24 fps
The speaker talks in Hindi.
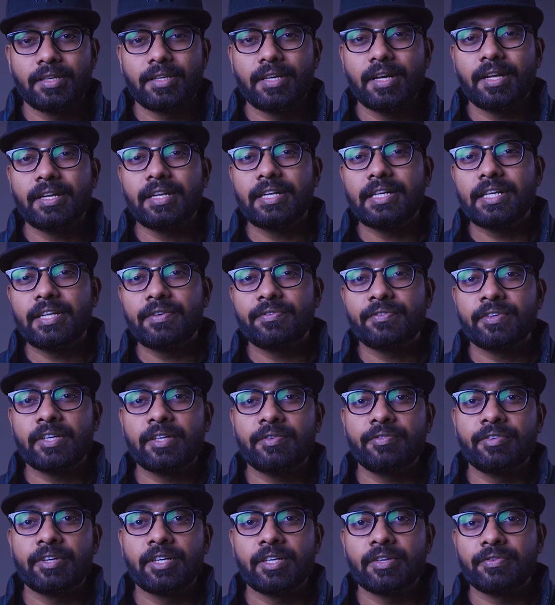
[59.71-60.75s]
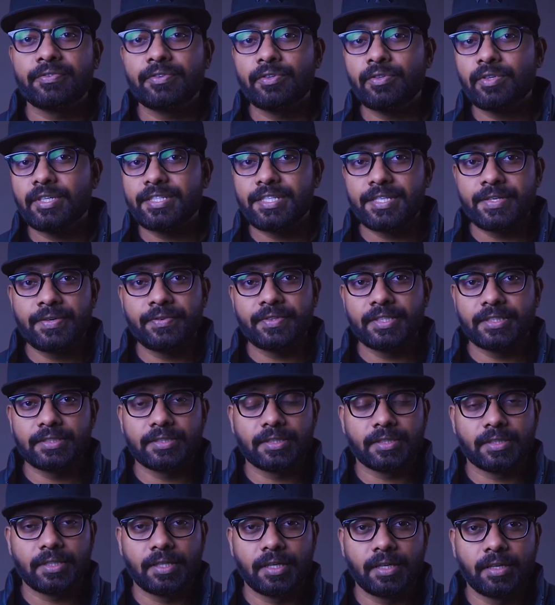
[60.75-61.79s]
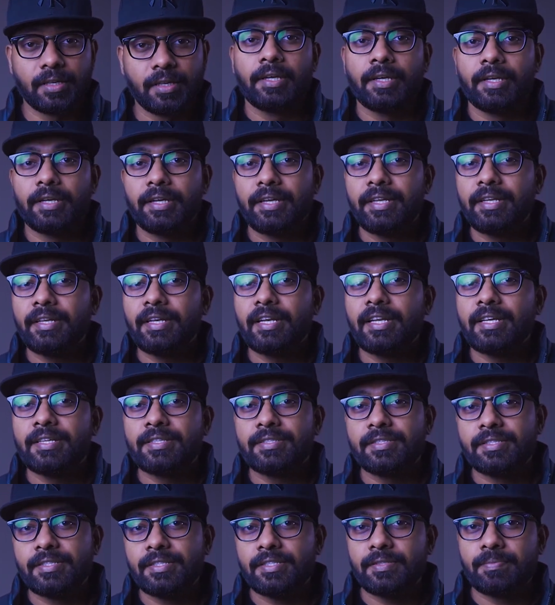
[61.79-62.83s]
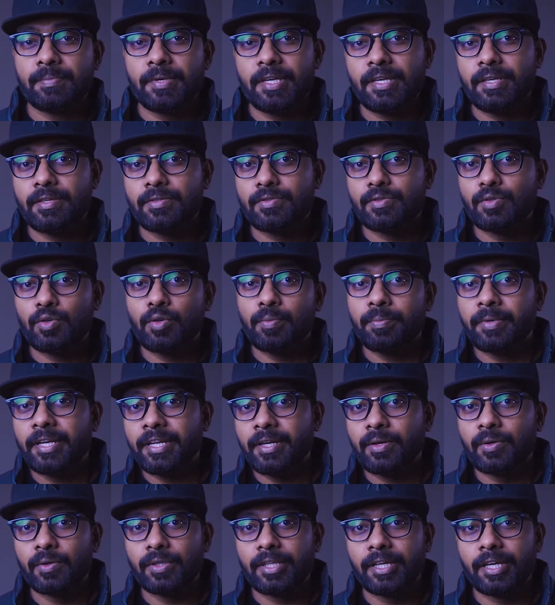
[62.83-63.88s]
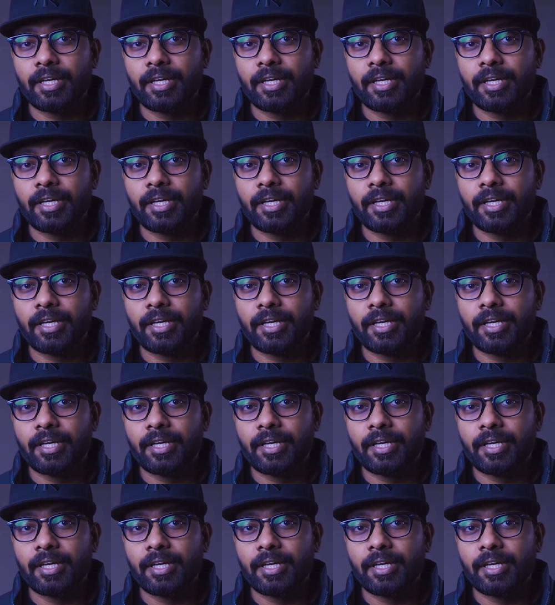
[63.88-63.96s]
यानी डिफरेंट फील्ड ऑफ व्यू अचीव कर सकते हैं इन लेंसेज में जूम रिंग होते